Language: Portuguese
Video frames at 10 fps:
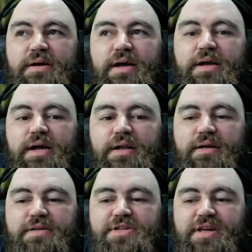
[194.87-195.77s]

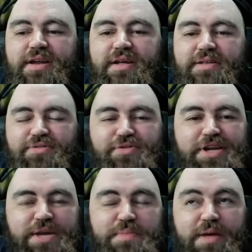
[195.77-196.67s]
Caralho, a tia era do
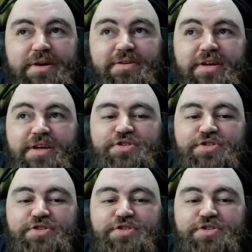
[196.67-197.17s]
crime, hein, mano.